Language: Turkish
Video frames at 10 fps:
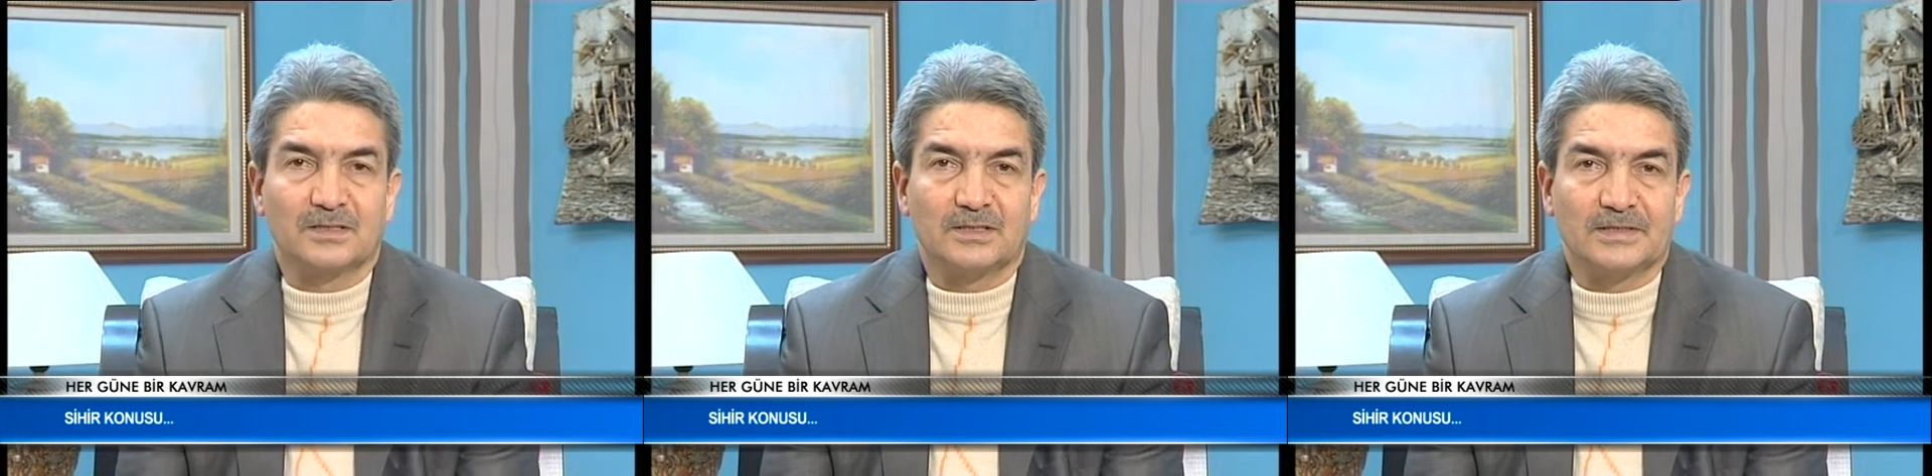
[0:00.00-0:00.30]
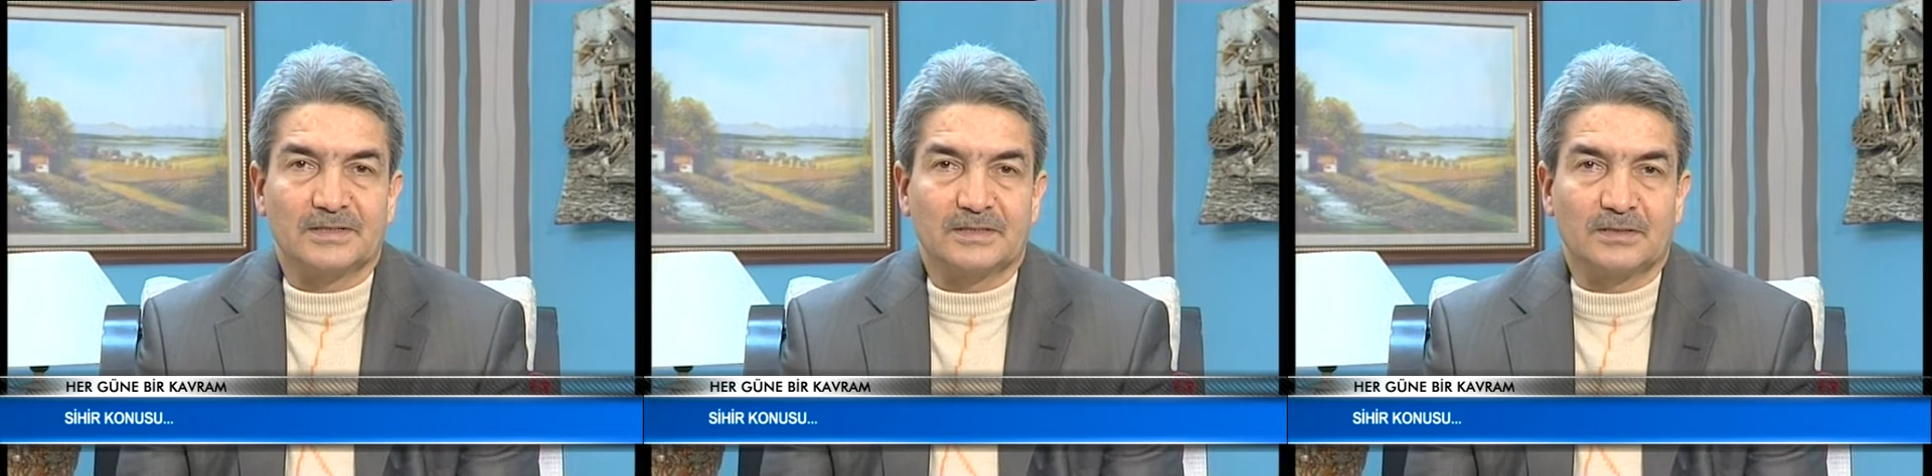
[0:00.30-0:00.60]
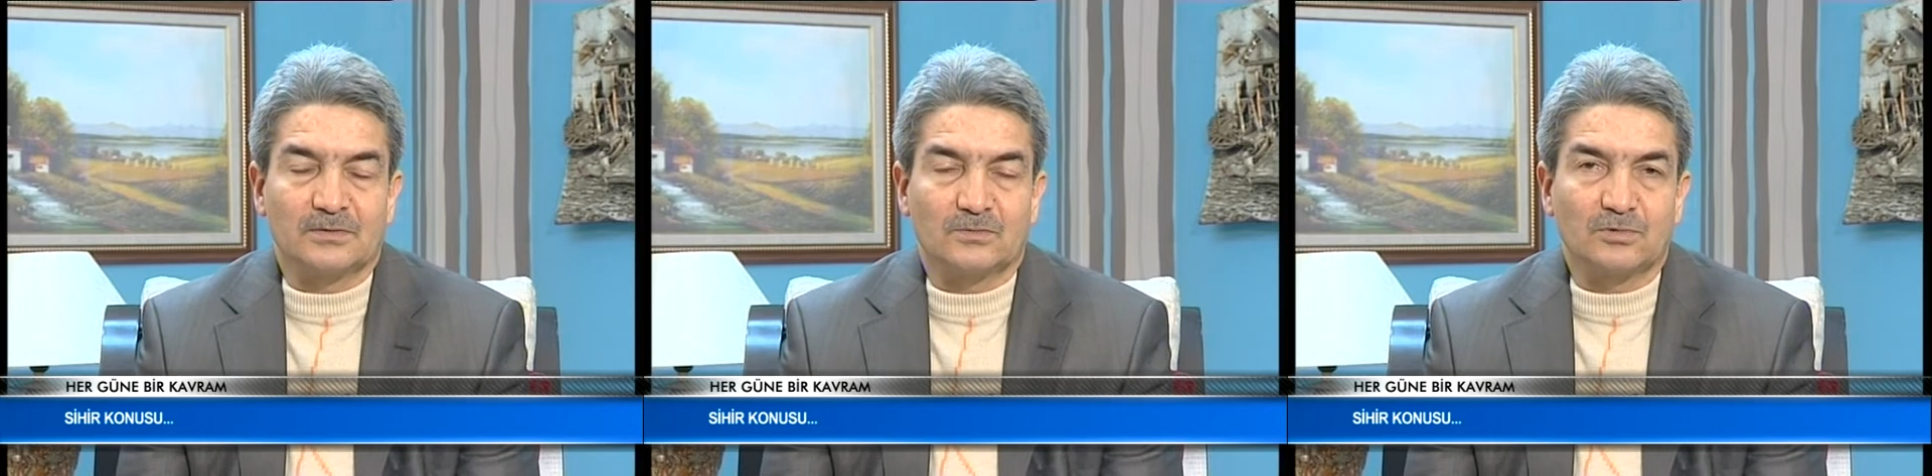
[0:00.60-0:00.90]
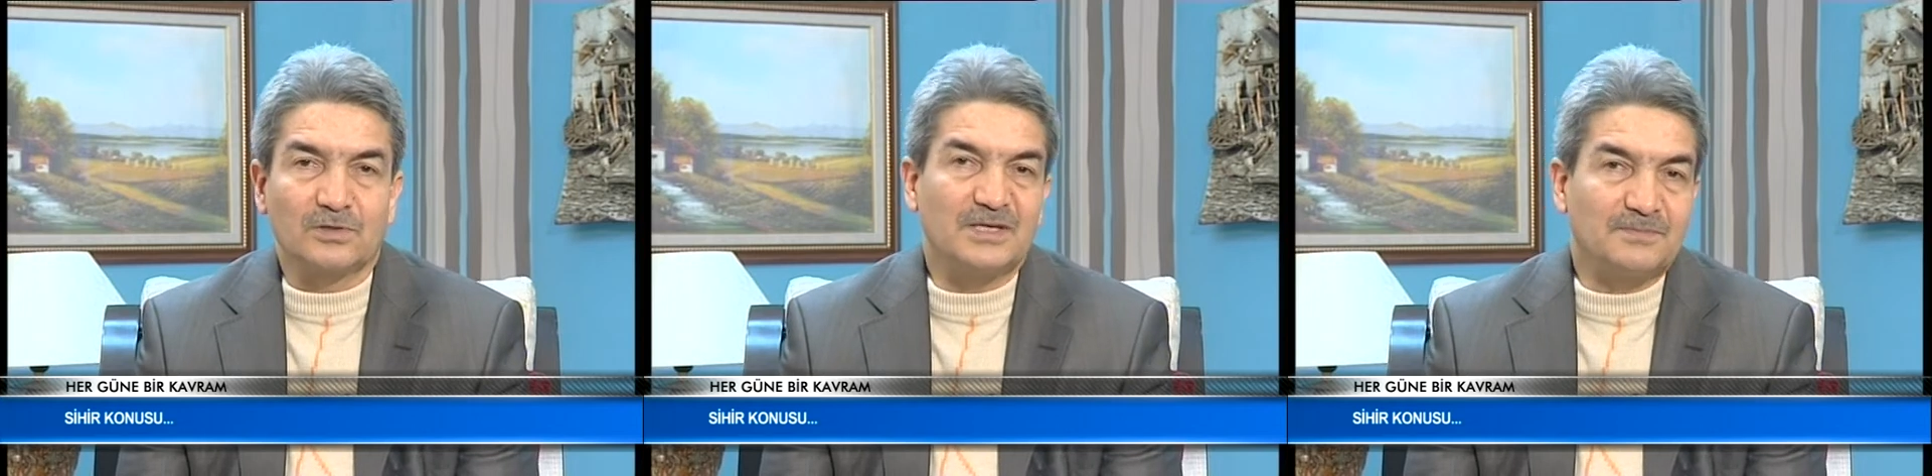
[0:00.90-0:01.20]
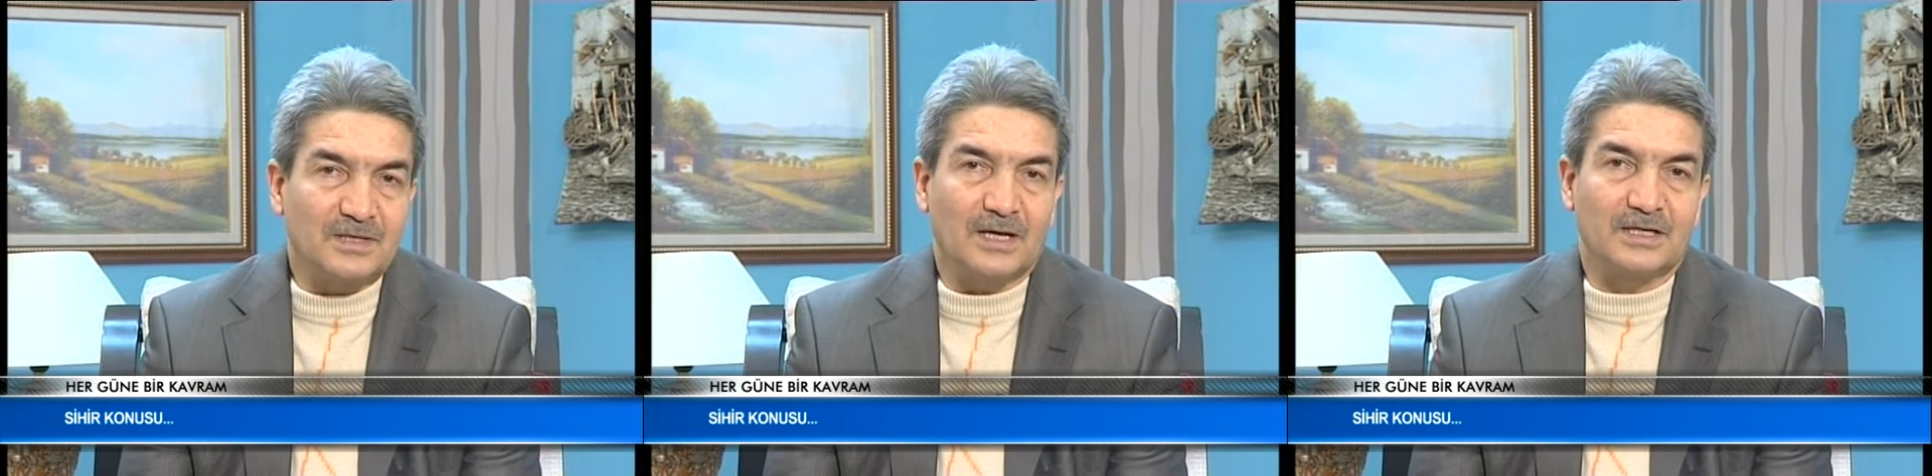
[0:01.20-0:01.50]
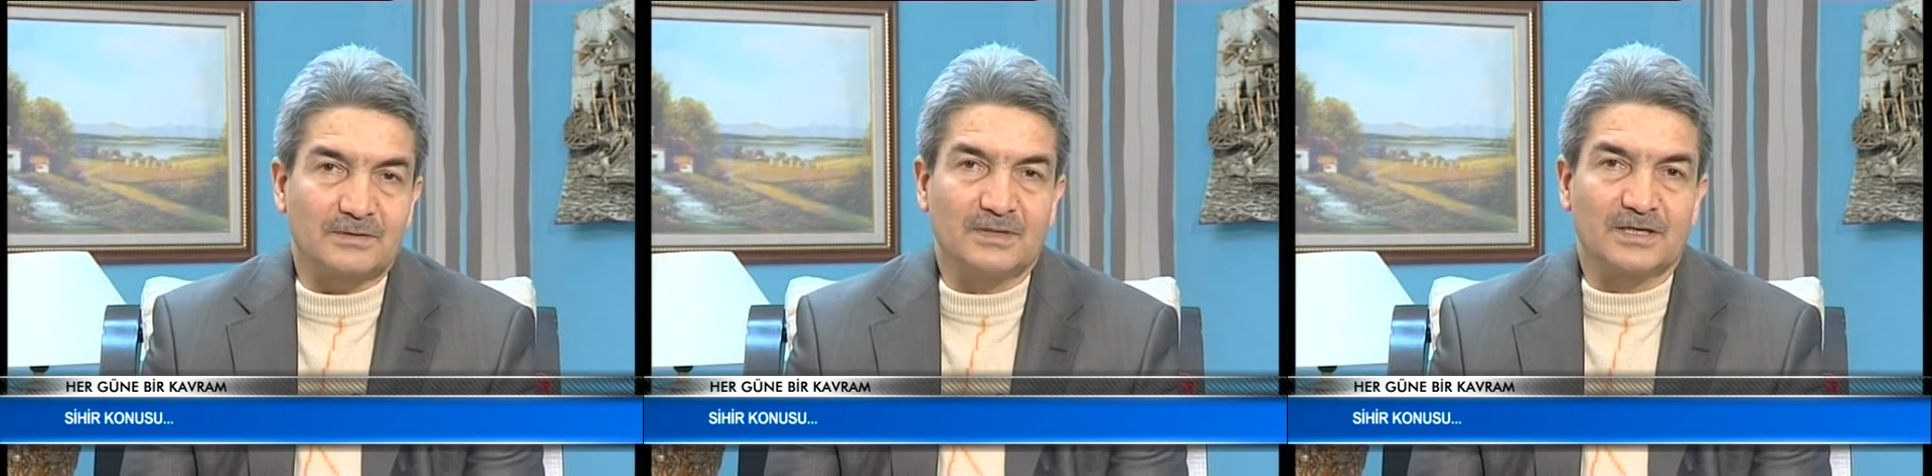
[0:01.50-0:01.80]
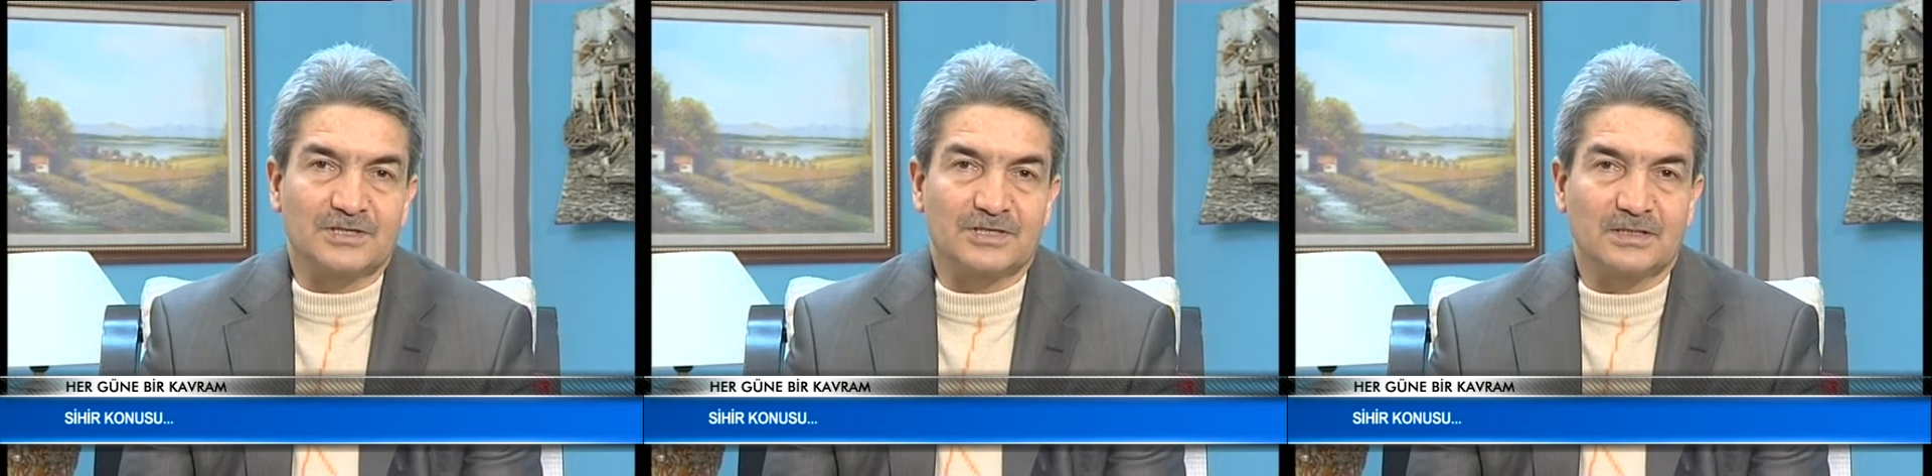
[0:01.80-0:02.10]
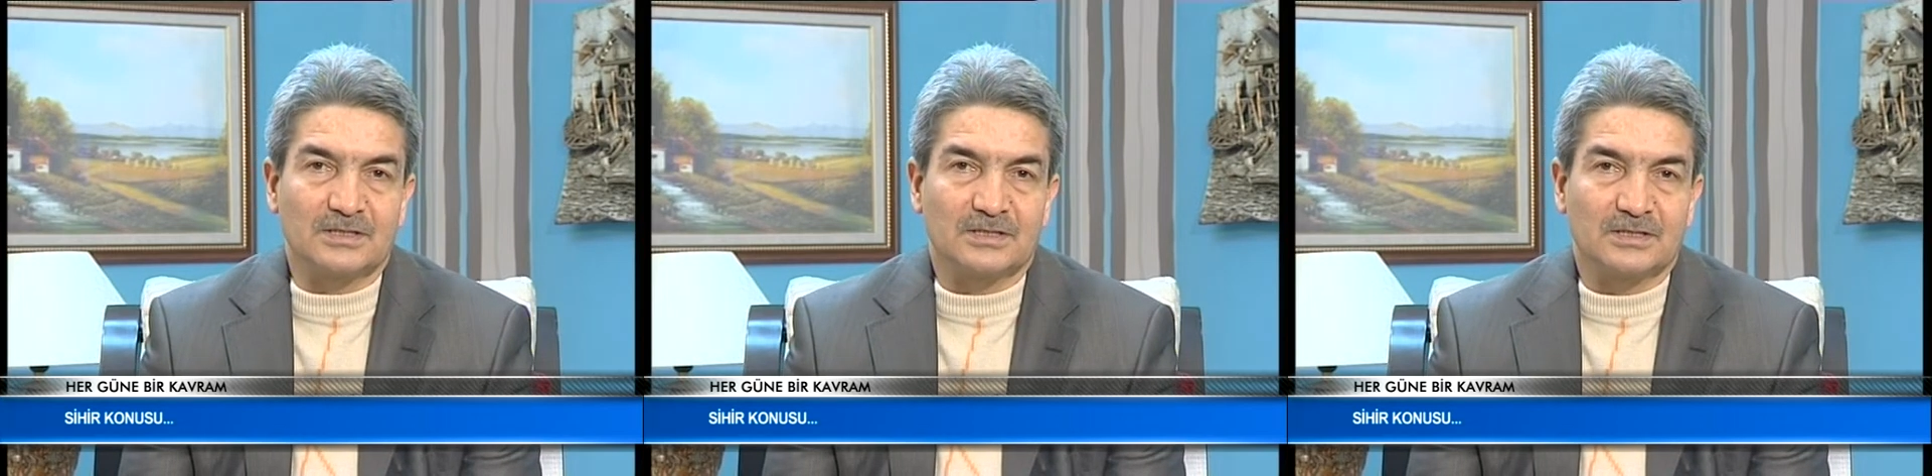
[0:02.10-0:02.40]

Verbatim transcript: E, bunu iptal etmek için